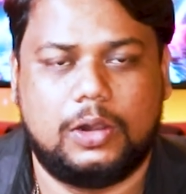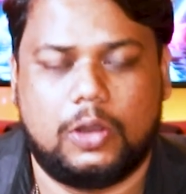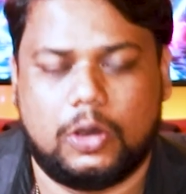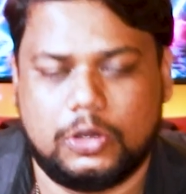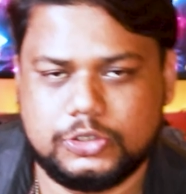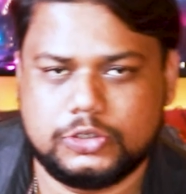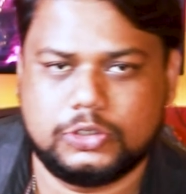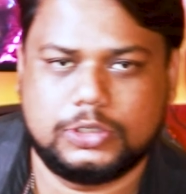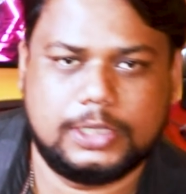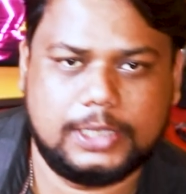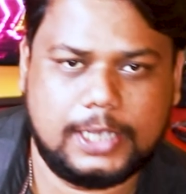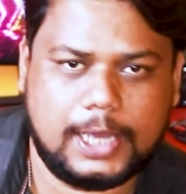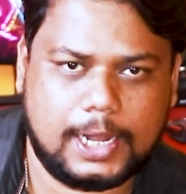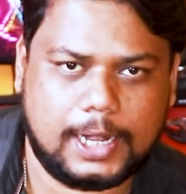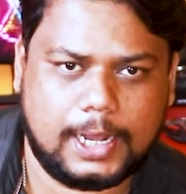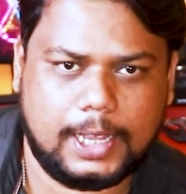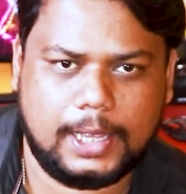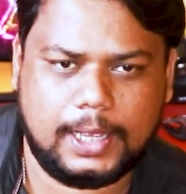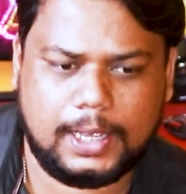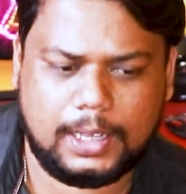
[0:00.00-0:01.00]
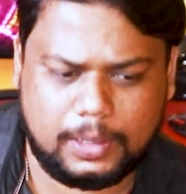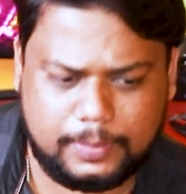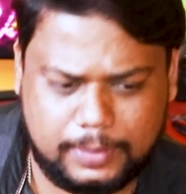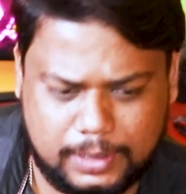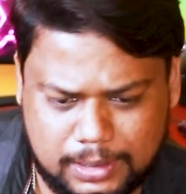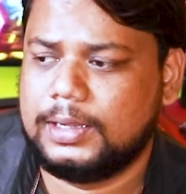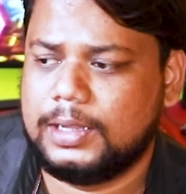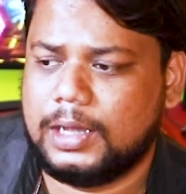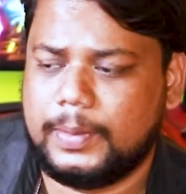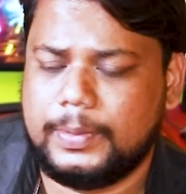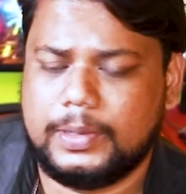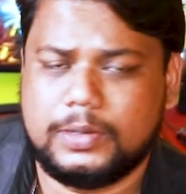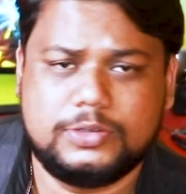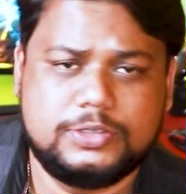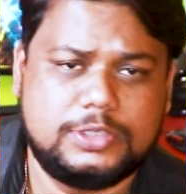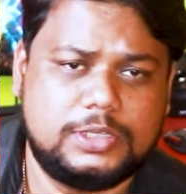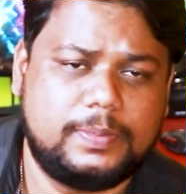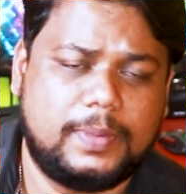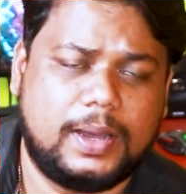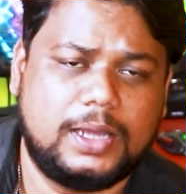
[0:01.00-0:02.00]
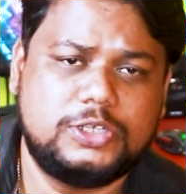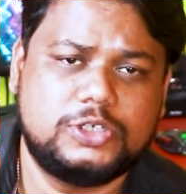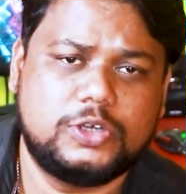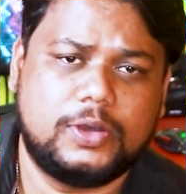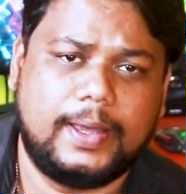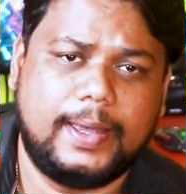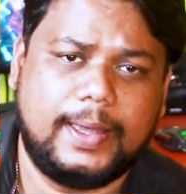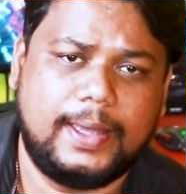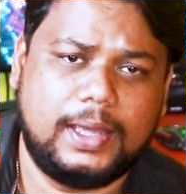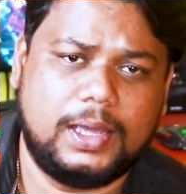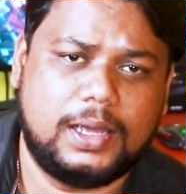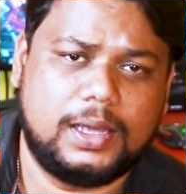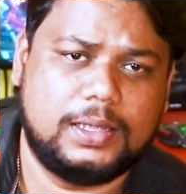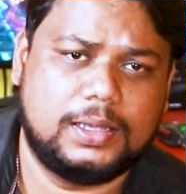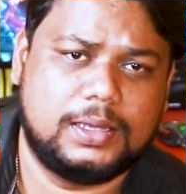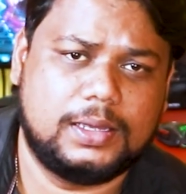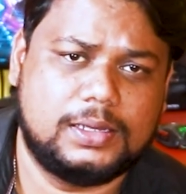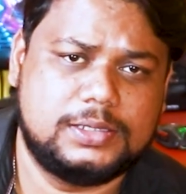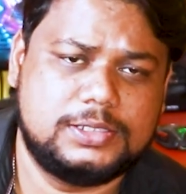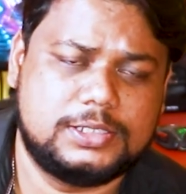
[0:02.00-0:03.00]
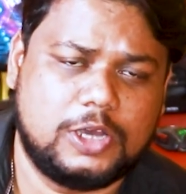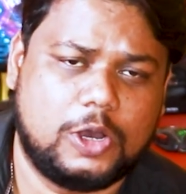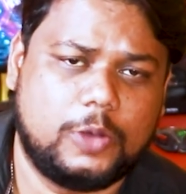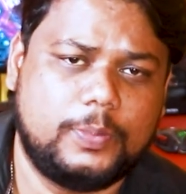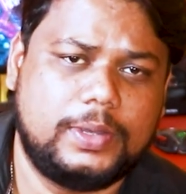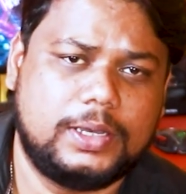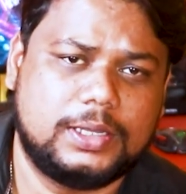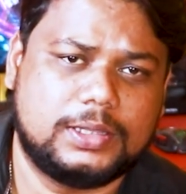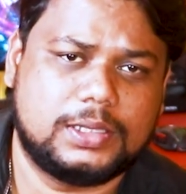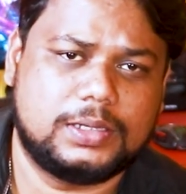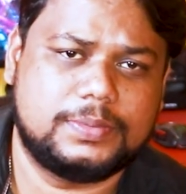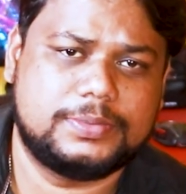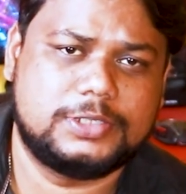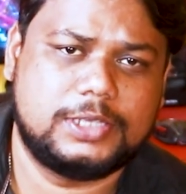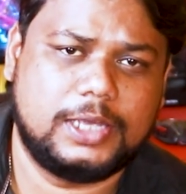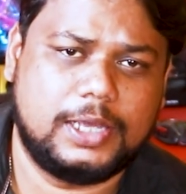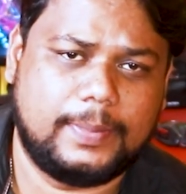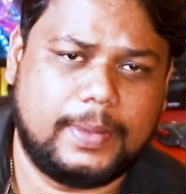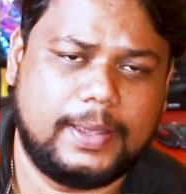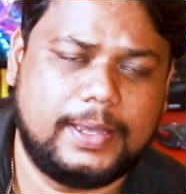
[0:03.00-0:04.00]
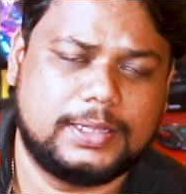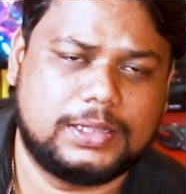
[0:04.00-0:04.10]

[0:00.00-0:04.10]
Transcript: लॉन्च होते जा रहे हैं अभी अभी कुछ दिन बाद जो है जियामी की तरफ से एम